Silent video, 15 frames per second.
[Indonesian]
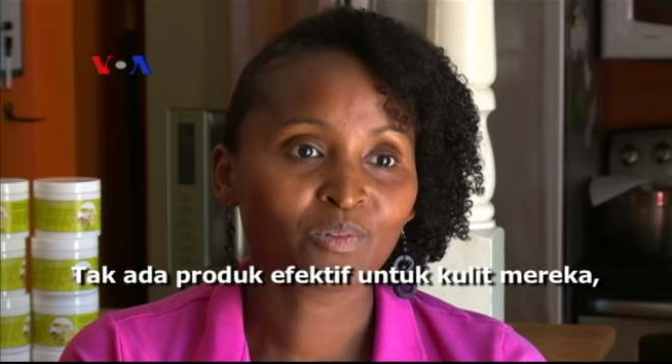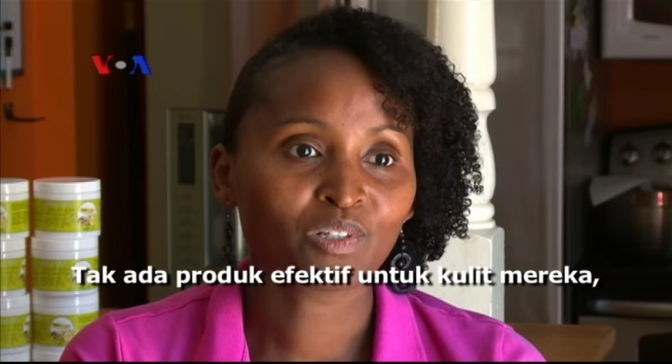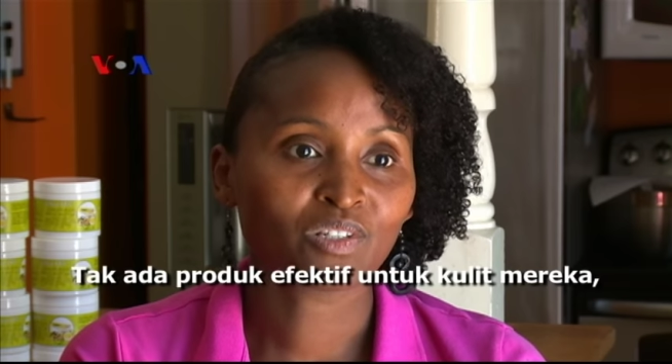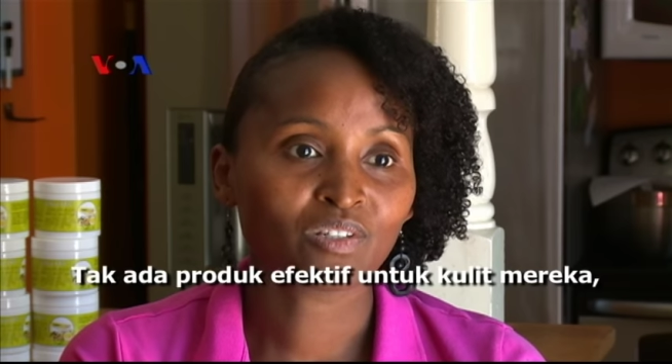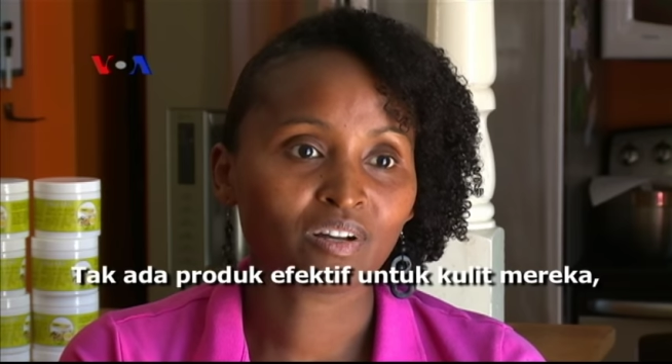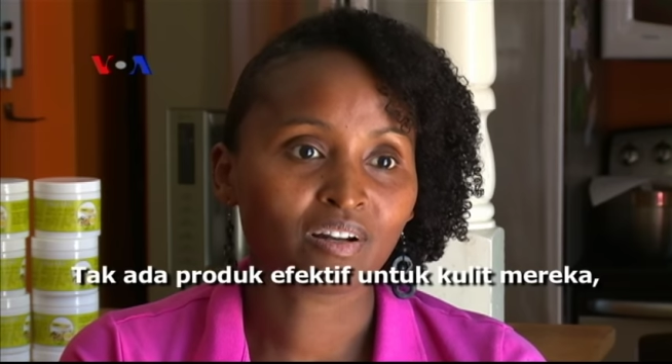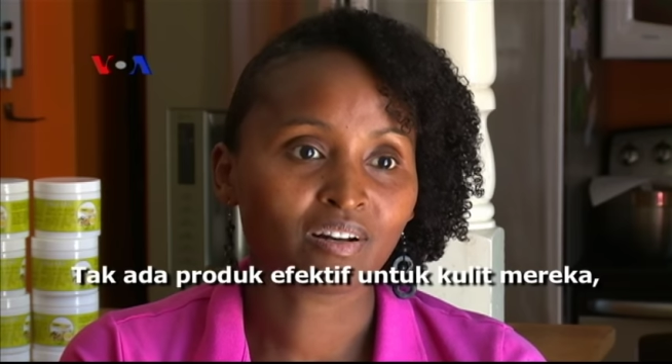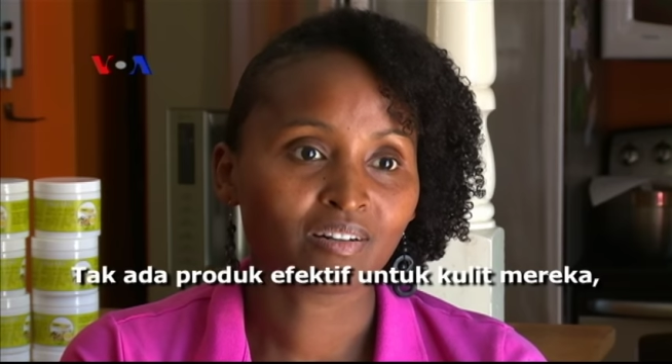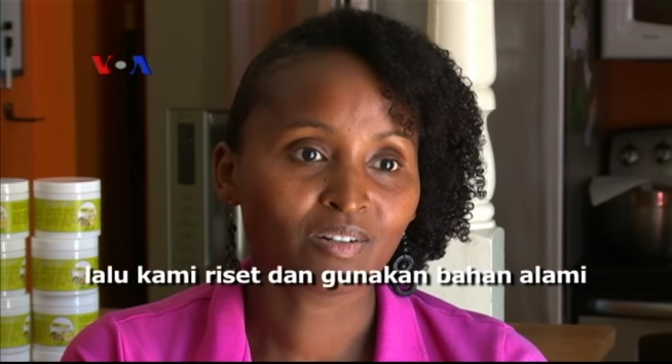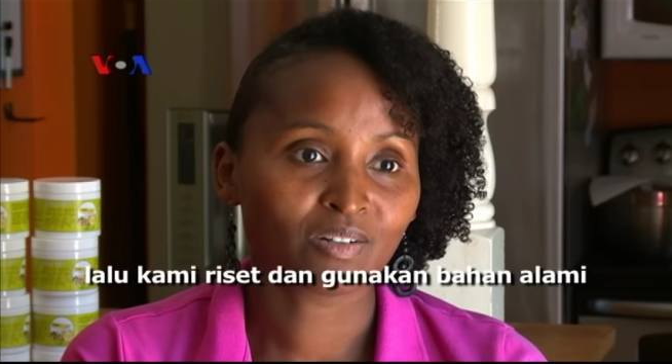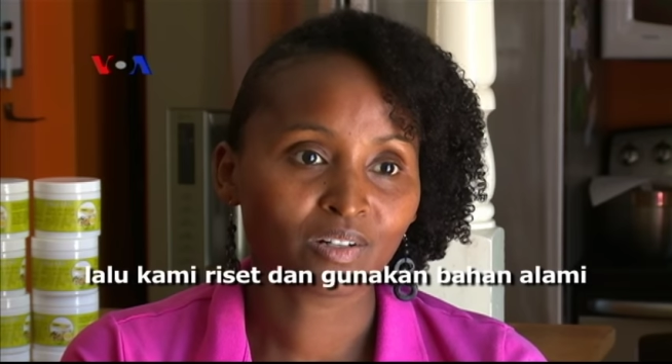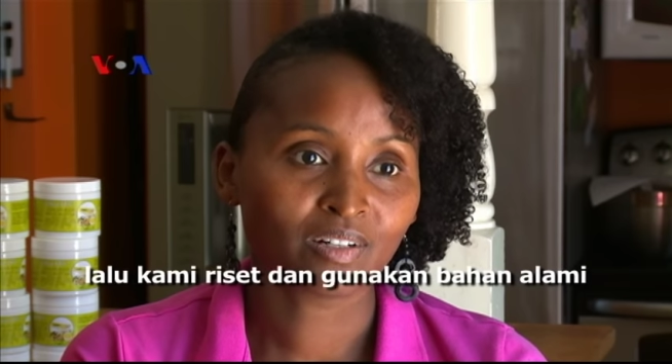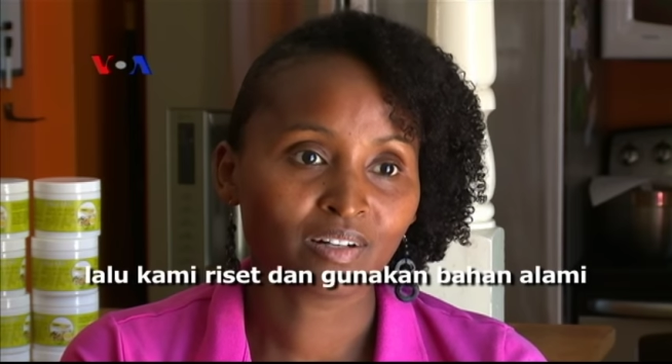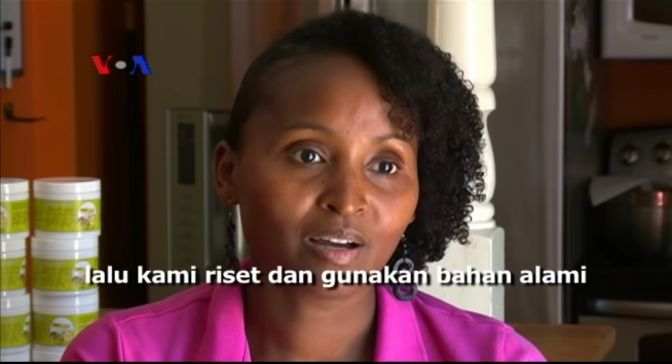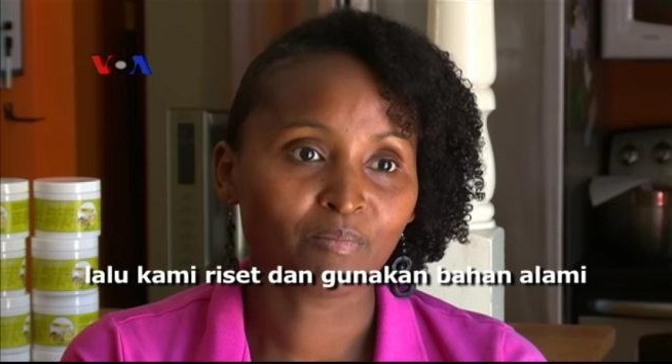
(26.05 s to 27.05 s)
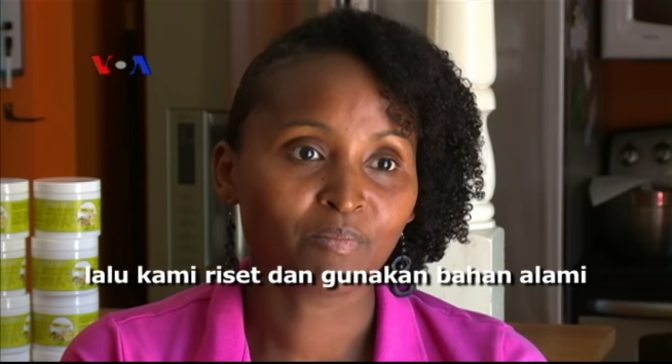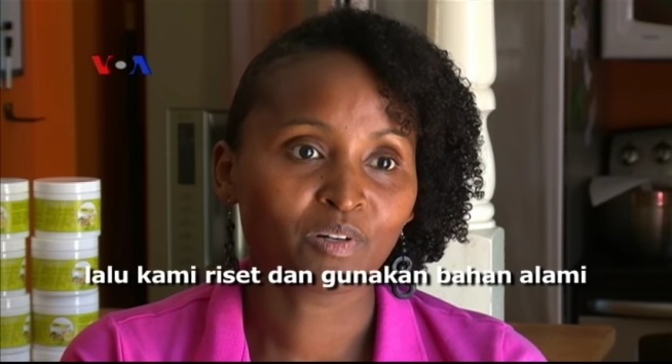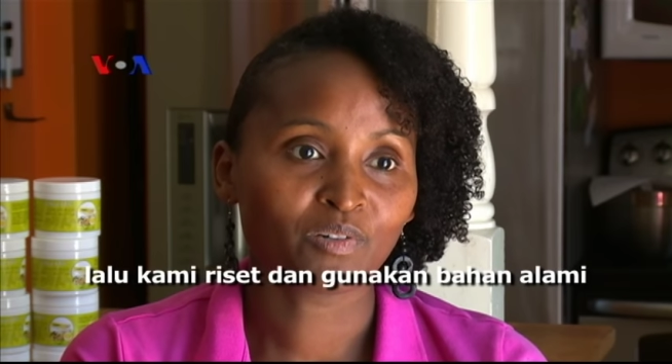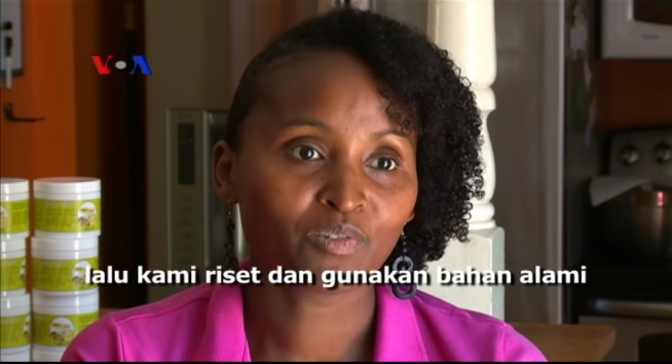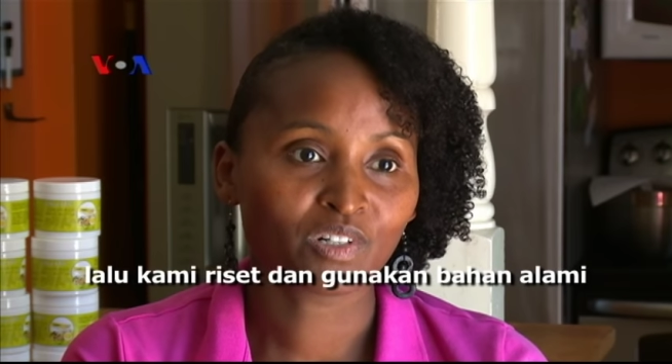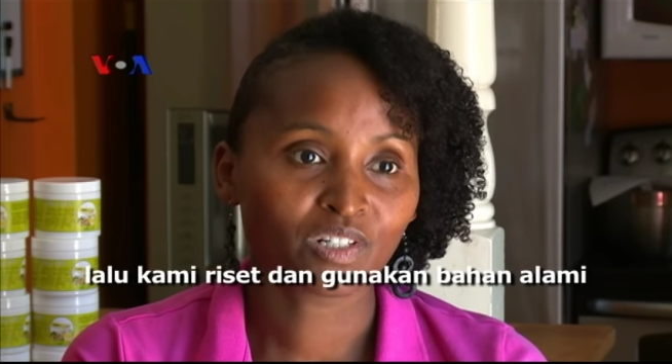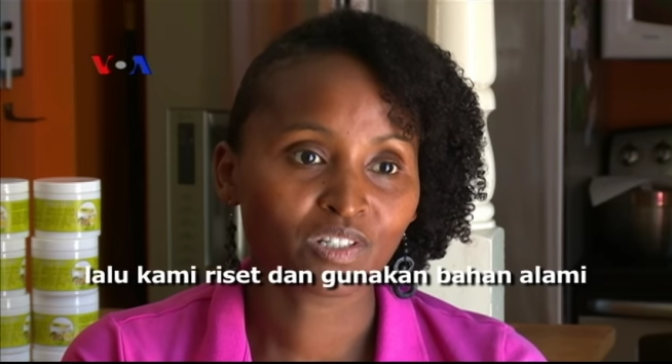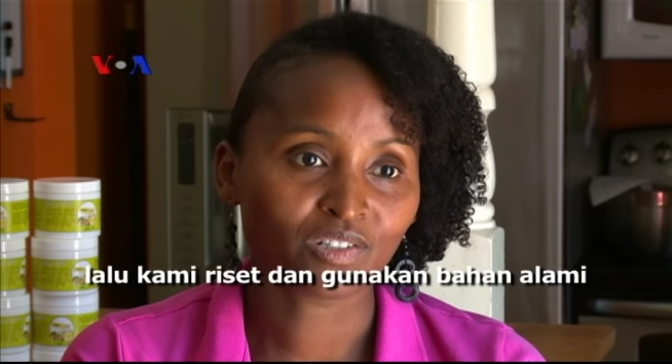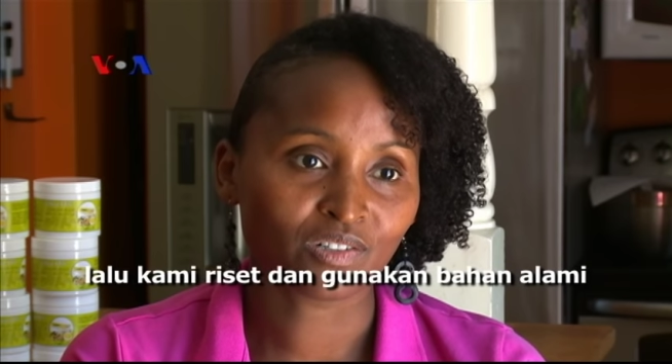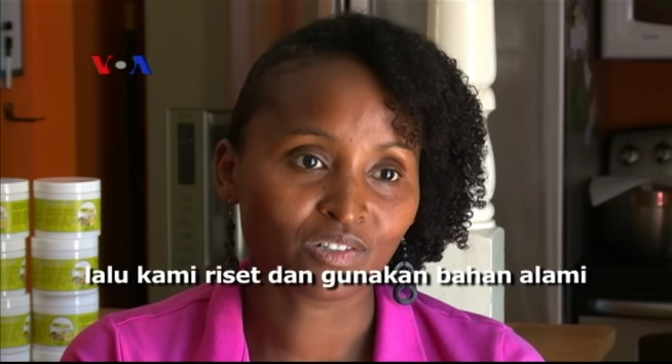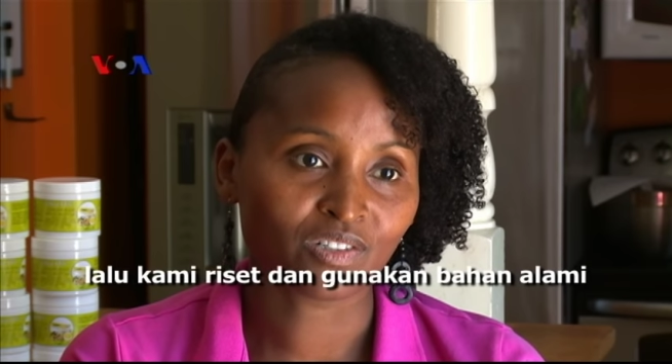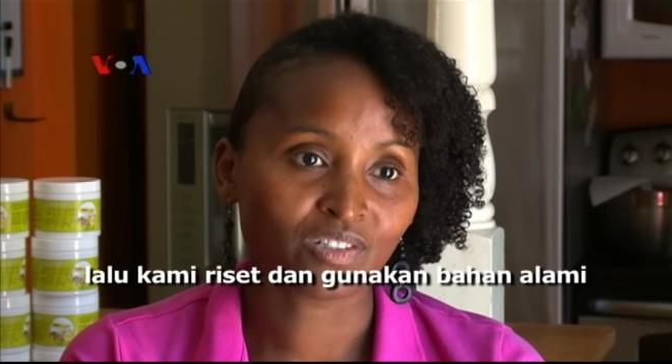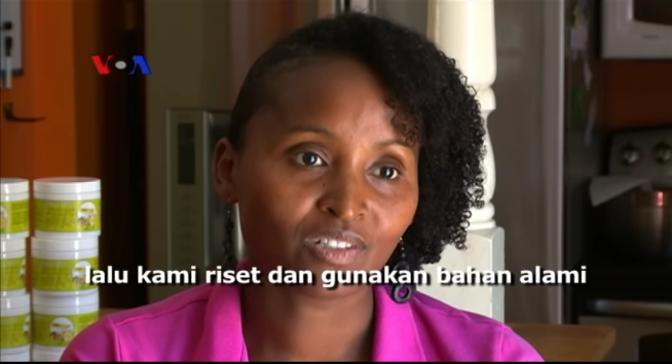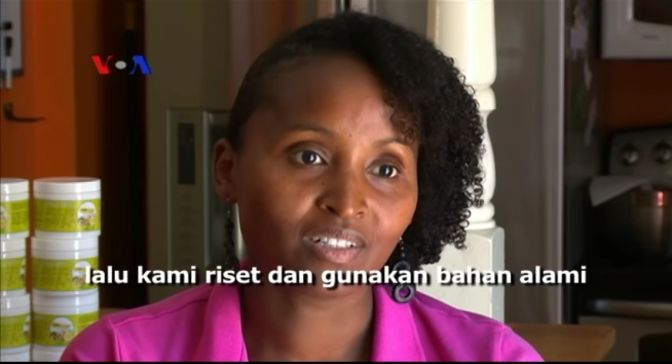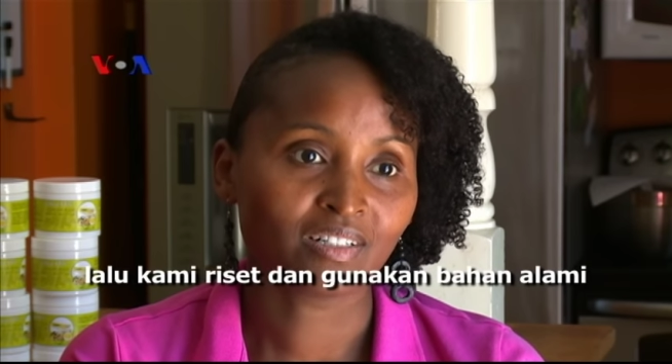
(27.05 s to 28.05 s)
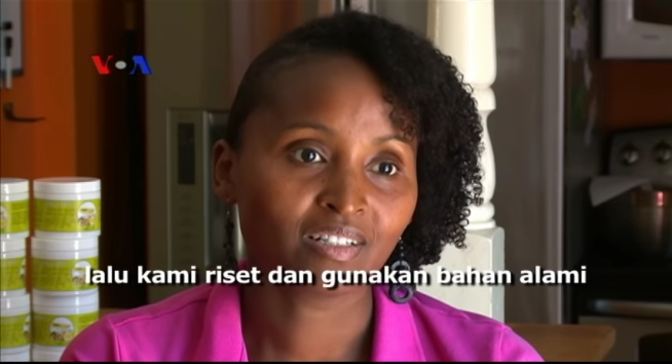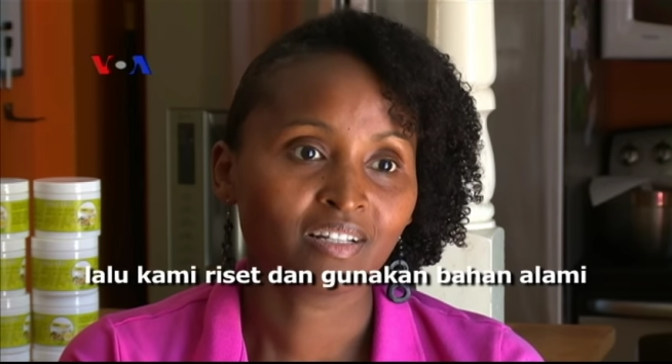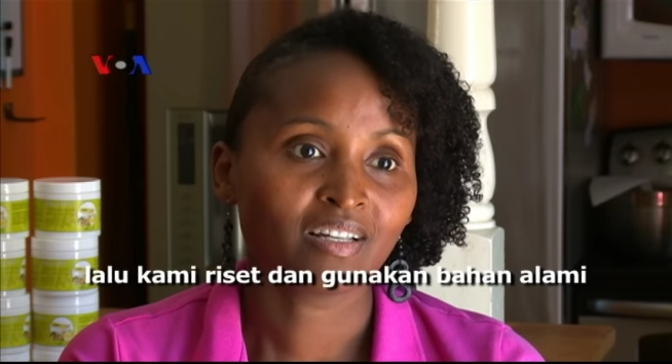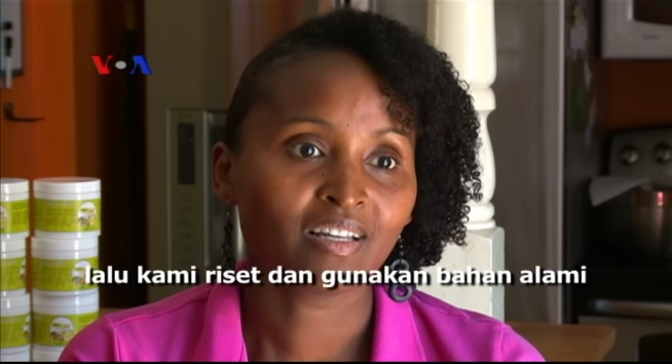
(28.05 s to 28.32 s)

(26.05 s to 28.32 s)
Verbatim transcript: We start looking up and researching,